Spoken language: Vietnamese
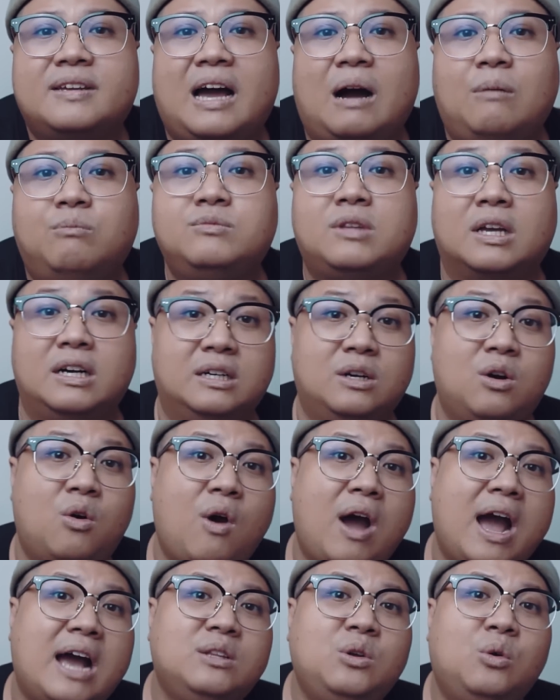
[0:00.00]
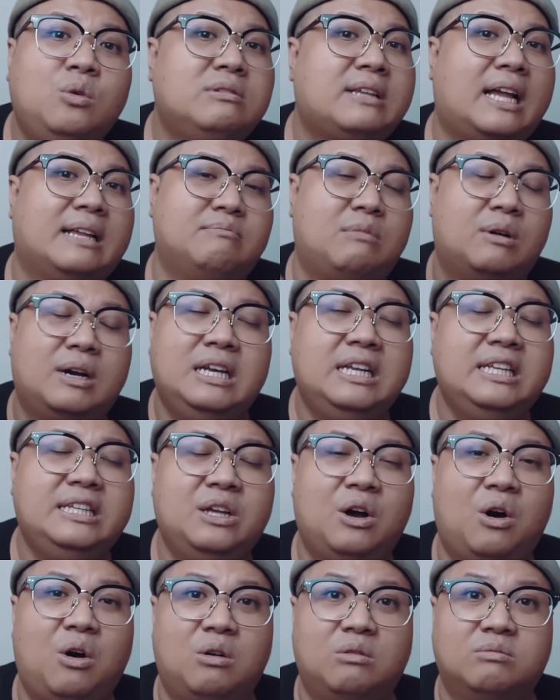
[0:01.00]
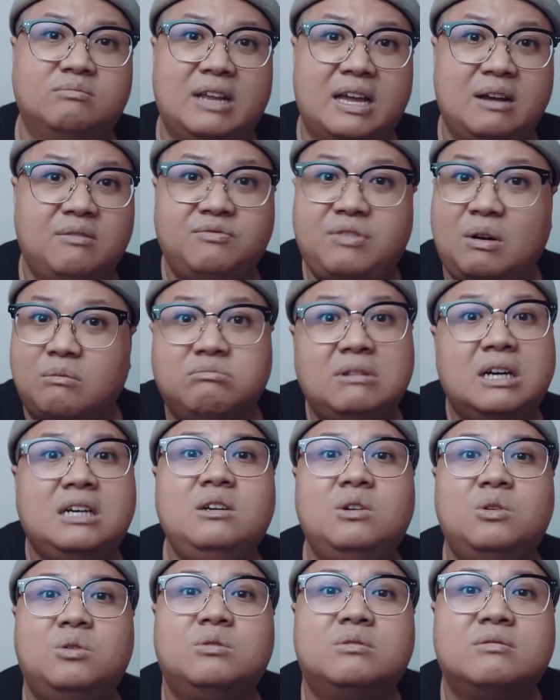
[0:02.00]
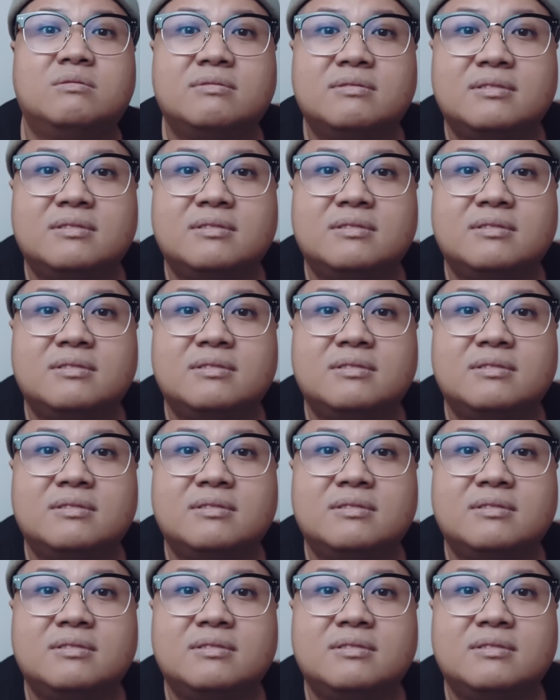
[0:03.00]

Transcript: ông tự hóa đốt thành một cái linh hồn để ông phong ấn luôn